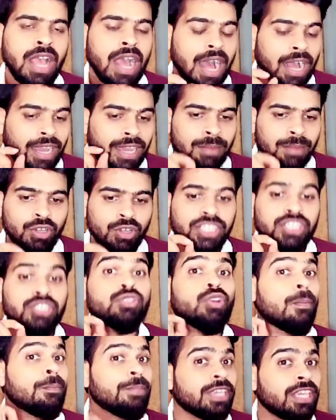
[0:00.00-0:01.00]
अगर हम लोग इस
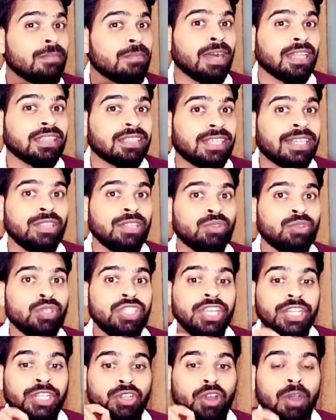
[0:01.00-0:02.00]
टॉपिक की बात करें तो
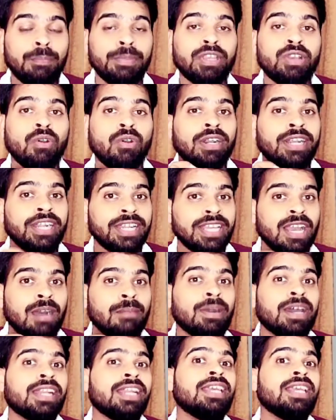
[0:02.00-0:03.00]
ये टॉपिक ऑलरेडी
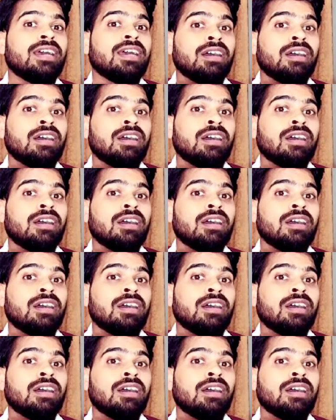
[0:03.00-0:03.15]
हमारे